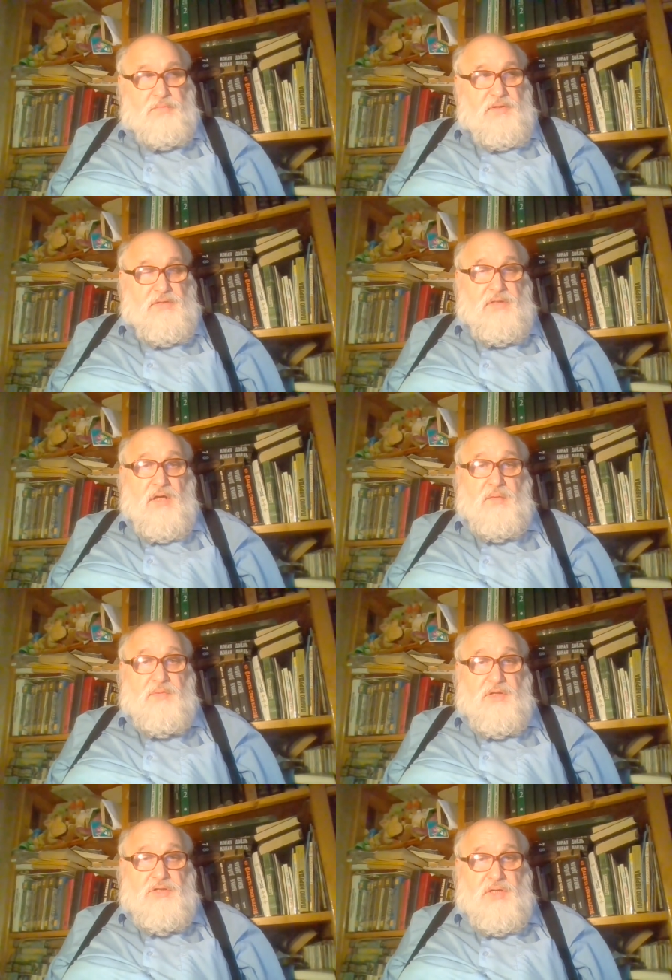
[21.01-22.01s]
при старом
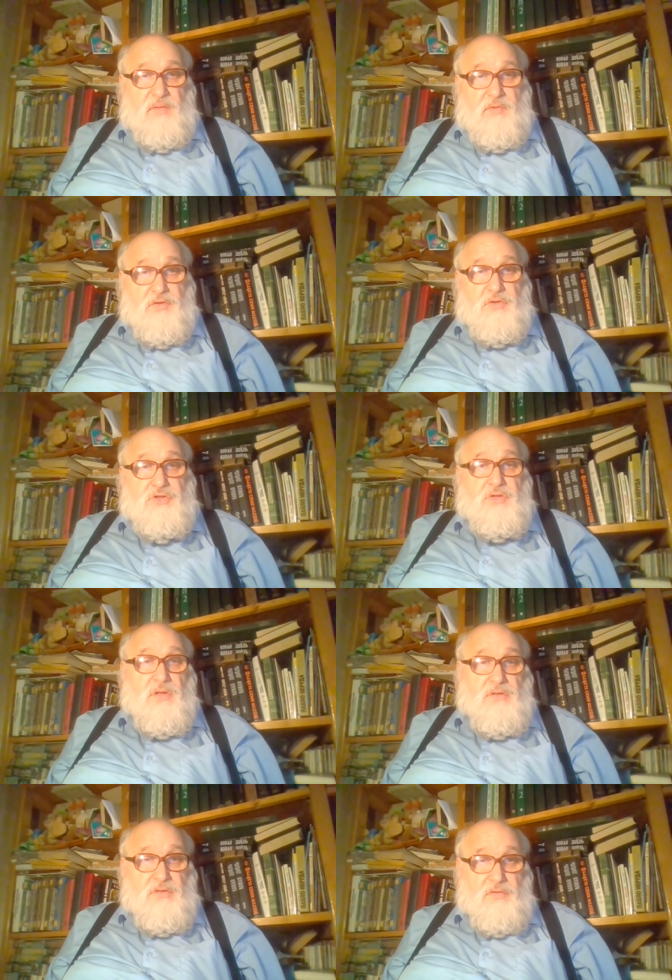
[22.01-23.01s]
режиме до 14